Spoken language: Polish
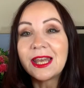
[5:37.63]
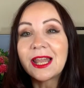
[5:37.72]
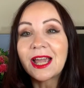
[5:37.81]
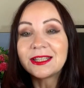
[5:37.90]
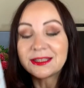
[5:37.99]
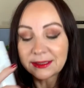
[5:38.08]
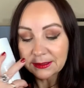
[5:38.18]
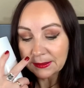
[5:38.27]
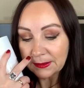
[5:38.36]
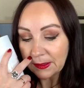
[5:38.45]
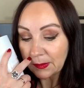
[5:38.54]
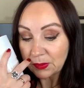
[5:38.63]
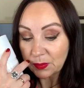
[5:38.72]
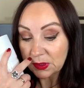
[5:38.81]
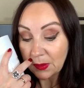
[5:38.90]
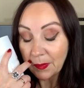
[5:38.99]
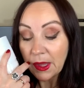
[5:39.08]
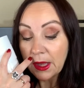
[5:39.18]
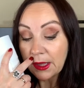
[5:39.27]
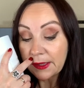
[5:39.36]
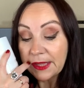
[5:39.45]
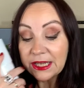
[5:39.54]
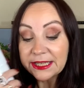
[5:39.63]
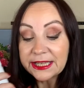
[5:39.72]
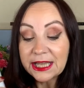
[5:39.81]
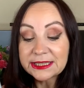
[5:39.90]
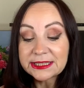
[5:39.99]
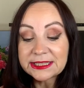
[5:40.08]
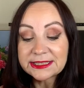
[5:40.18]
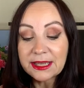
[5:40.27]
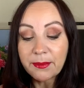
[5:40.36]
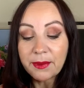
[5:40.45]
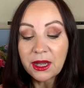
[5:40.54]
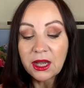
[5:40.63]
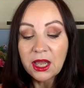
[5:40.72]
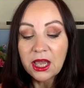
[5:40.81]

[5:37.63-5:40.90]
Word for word: light, e, przepraszam, delikatny zapach,